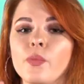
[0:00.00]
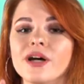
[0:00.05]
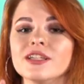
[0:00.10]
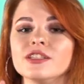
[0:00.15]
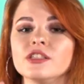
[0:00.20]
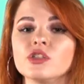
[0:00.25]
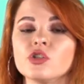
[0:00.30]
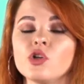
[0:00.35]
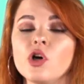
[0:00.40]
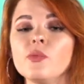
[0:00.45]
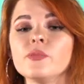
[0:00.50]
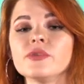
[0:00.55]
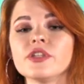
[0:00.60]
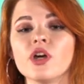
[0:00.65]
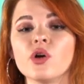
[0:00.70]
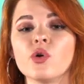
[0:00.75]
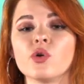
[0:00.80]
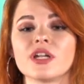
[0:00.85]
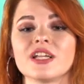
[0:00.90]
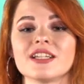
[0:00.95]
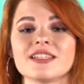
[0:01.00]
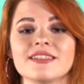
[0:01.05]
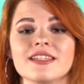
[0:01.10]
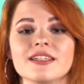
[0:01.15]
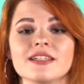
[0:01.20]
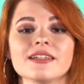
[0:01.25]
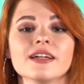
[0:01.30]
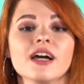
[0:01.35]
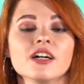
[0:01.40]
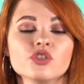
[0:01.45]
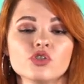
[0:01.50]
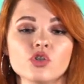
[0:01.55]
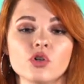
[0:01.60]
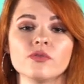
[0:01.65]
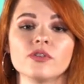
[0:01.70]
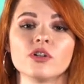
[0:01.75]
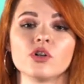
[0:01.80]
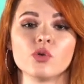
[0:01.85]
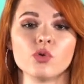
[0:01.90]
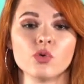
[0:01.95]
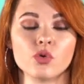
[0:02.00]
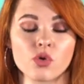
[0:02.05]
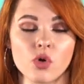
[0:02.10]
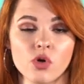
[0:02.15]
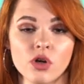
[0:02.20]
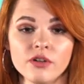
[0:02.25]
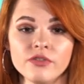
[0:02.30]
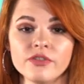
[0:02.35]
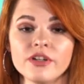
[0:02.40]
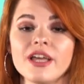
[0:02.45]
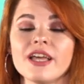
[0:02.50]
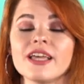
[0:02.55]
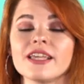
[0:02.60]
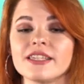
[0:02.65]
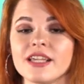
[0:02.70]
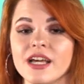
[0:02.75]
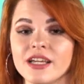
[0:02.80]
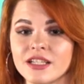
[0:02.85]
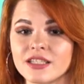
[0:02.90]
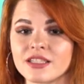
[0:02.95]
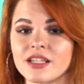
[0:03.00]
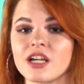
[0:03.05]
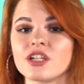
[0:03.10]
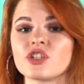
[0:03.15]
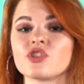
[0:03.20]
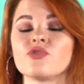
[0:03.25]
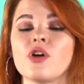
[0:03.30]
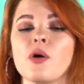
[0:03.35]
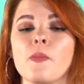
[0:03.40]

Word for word: Подробнее о разделе готовых уроков я расскажу